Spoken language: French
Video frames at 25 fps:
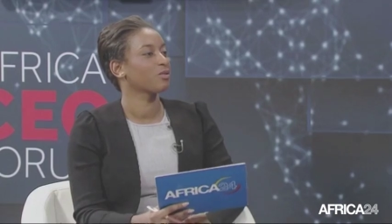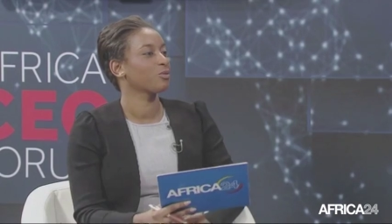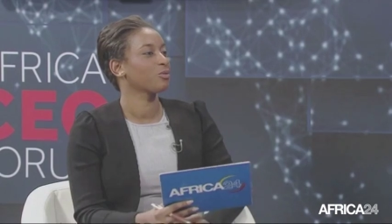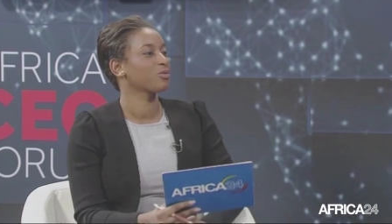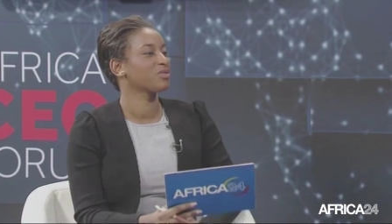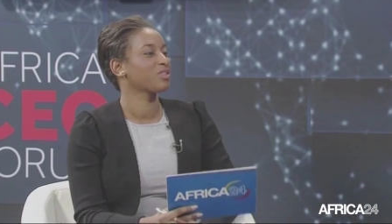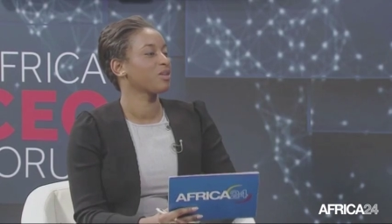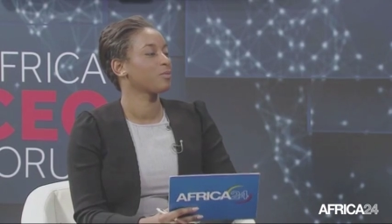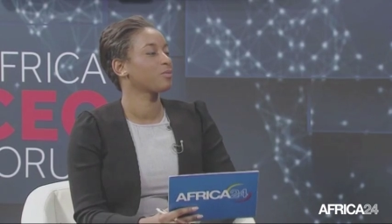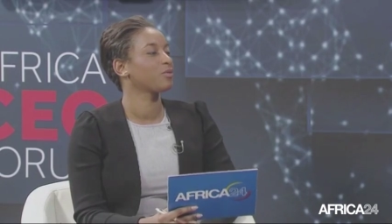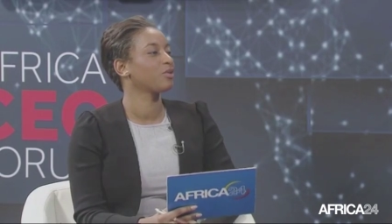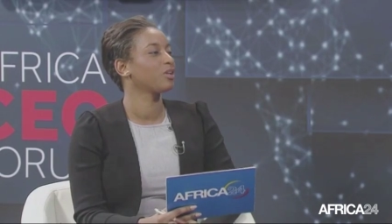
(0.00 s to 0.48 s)

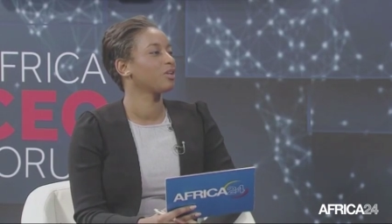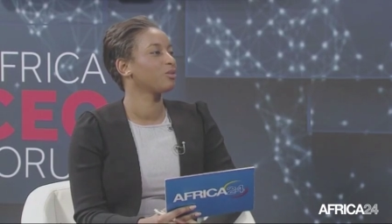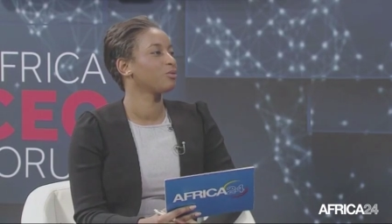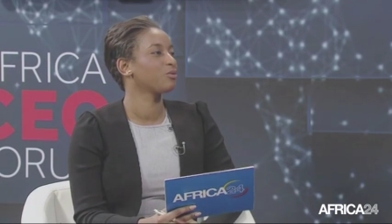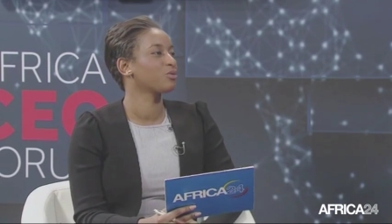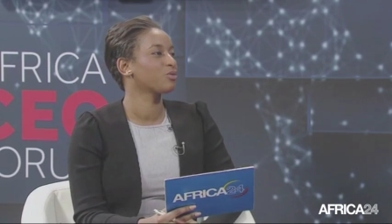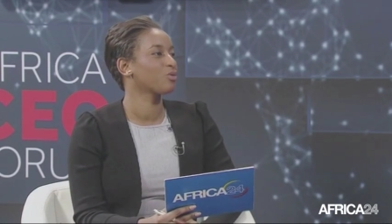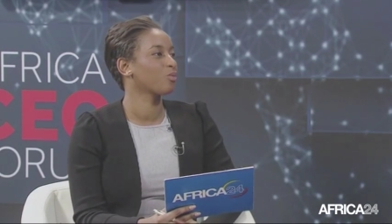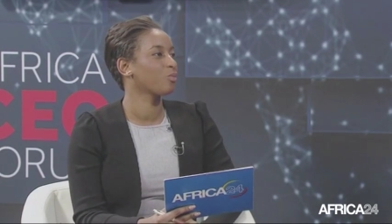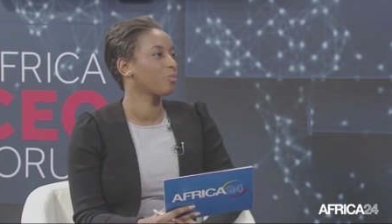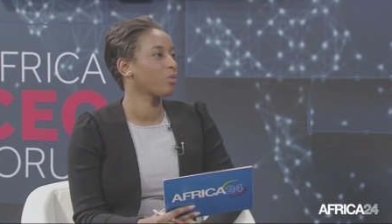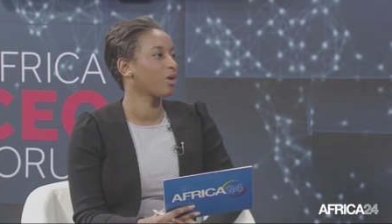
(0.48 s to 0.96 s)
concepts-là
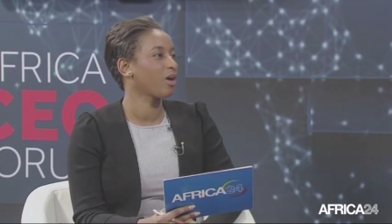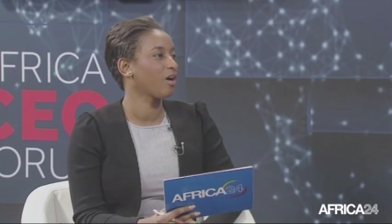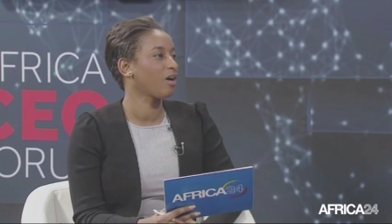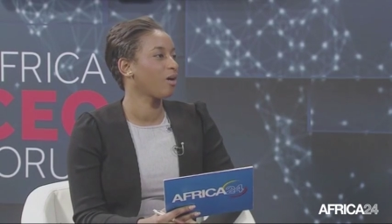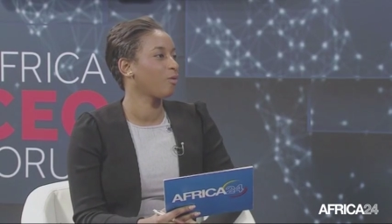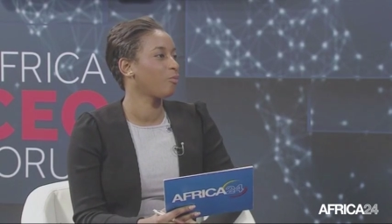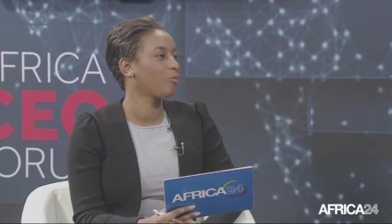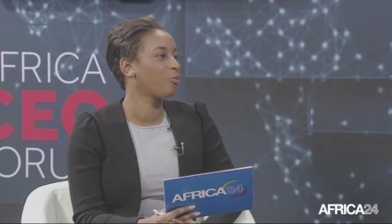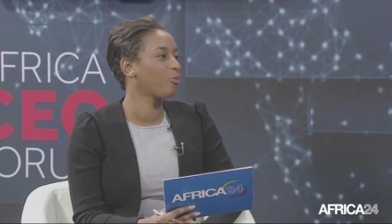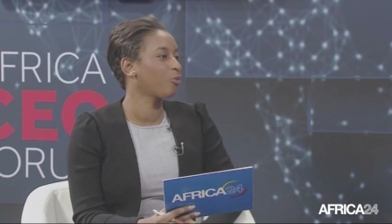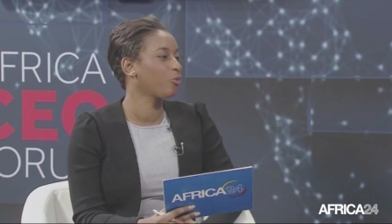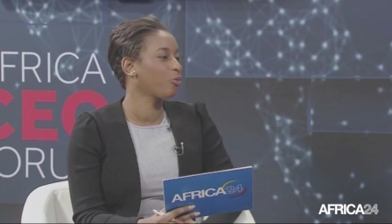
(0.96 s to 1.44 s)
ne sont pas
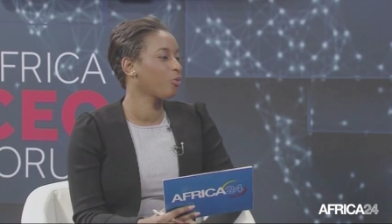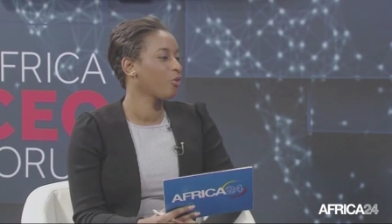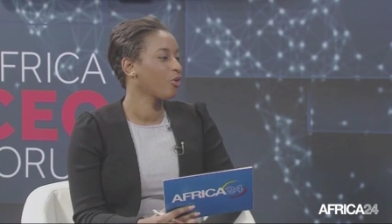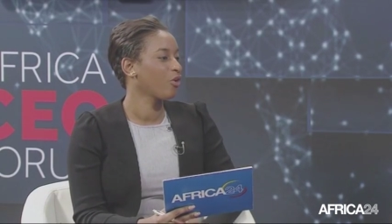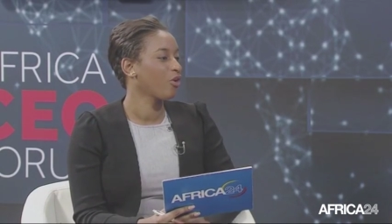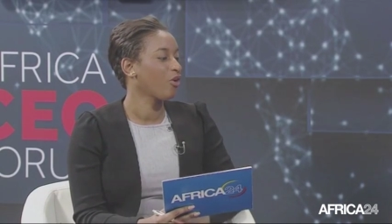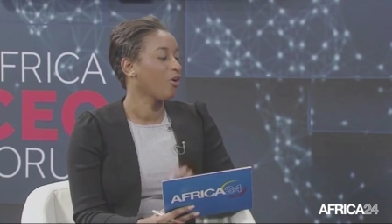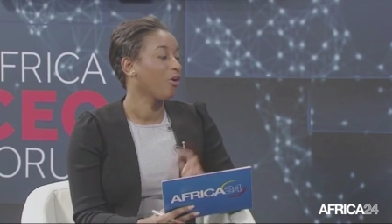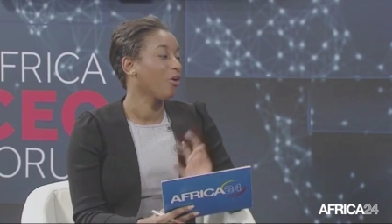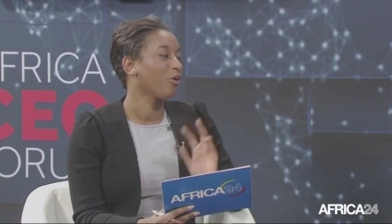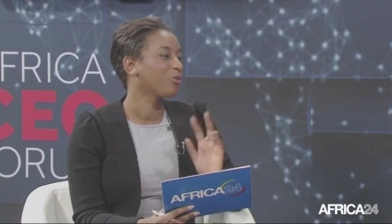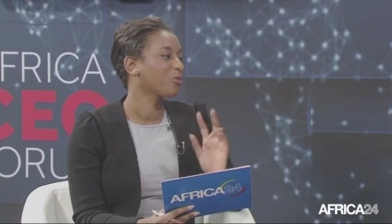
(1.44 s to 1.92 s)
un peu,
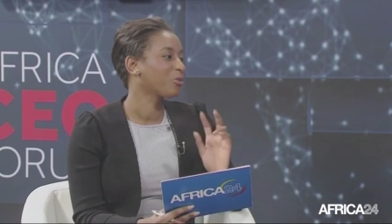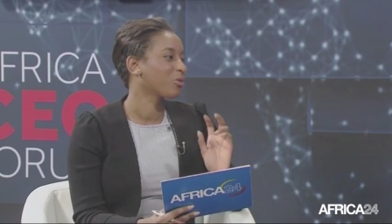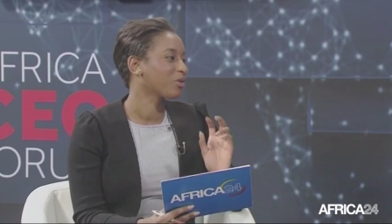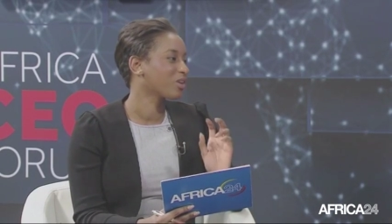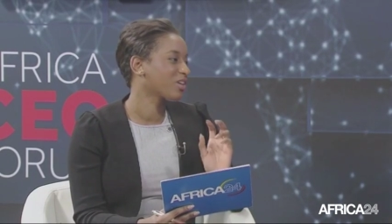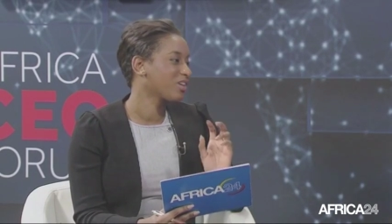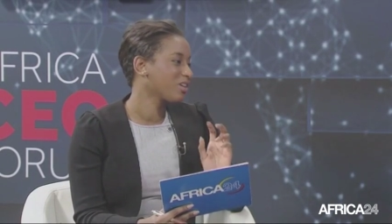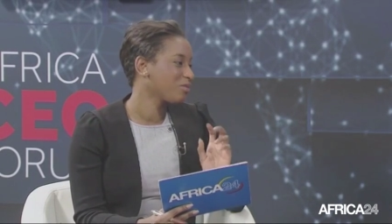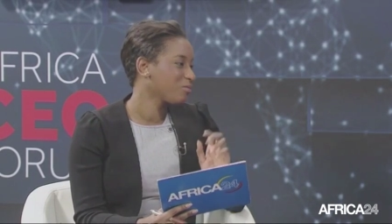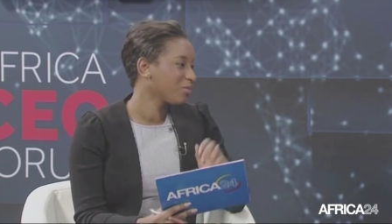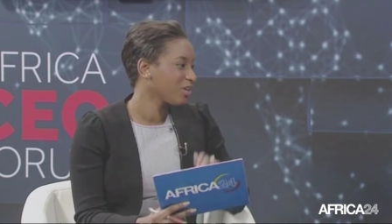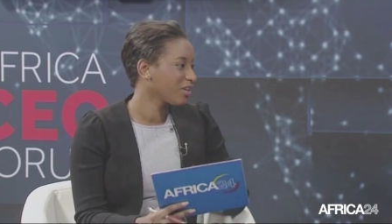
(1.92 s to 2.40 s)
entre
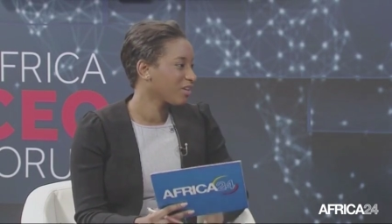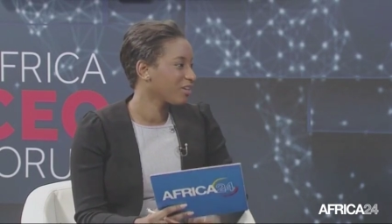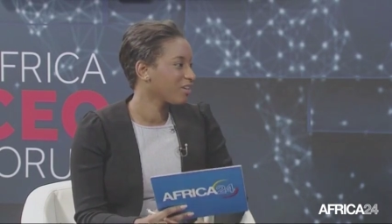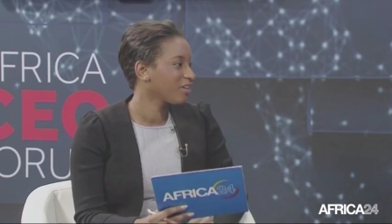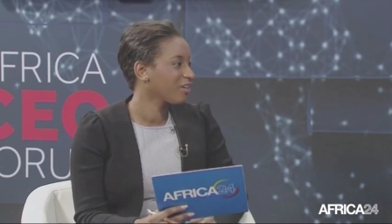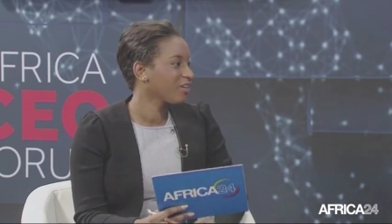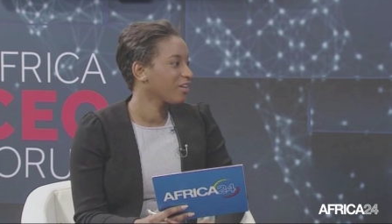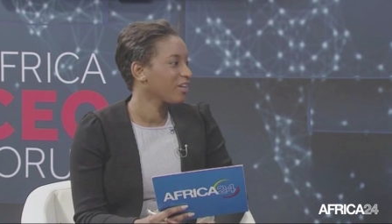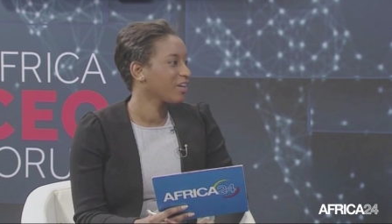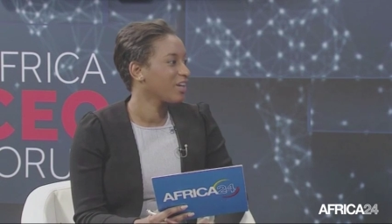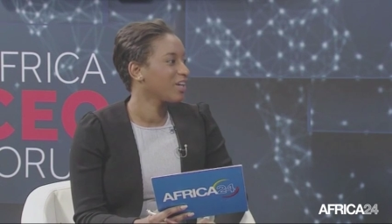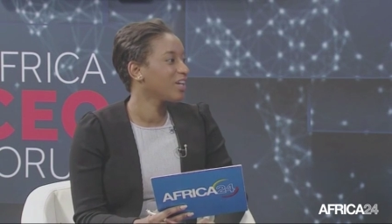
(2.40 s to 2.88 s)
guillemets,
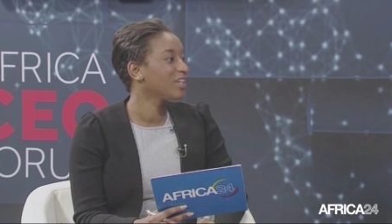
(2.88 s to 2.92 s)
hein,